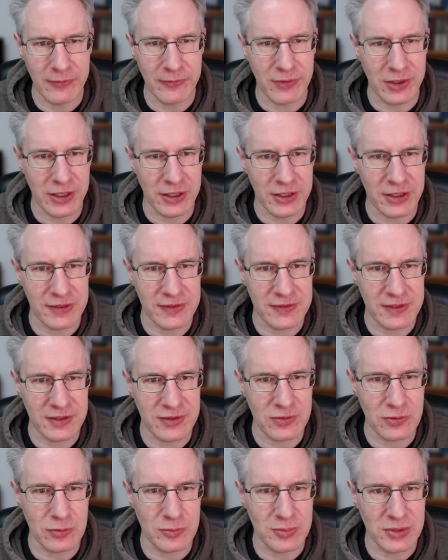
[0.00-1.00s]
wenn er das
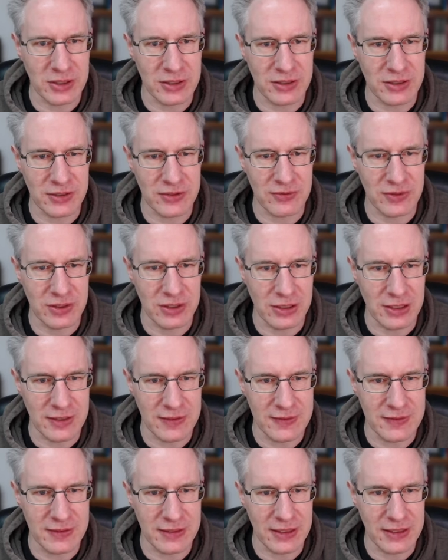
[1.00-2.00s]
dann so macht, das wird
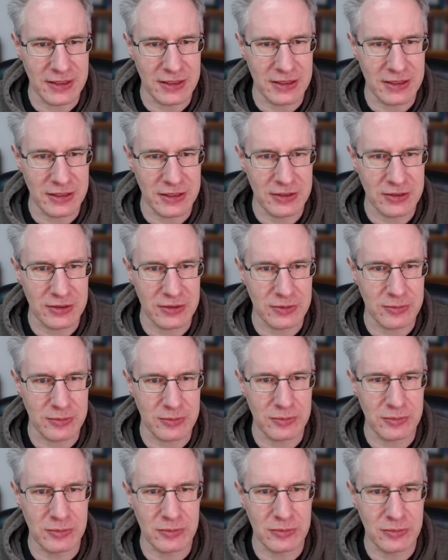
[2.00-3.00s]
letztendlich
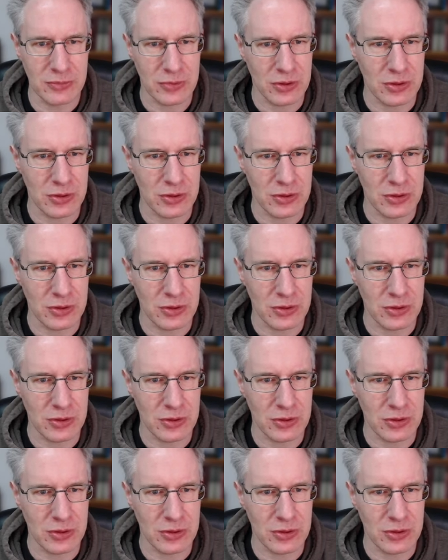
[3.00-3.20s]
ähm,